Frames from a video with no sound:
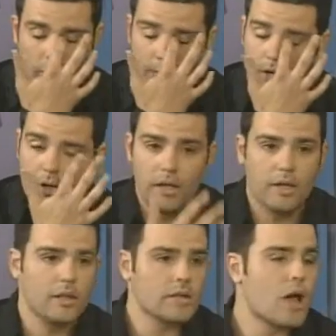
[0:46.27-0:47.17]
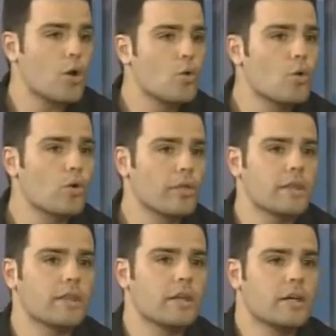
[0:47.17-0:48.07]
condiciones de, salud
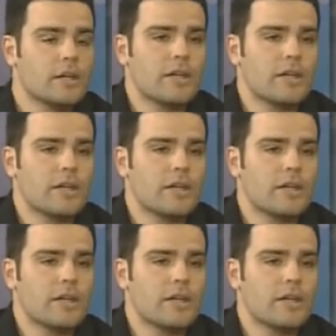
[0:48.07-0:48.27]
y,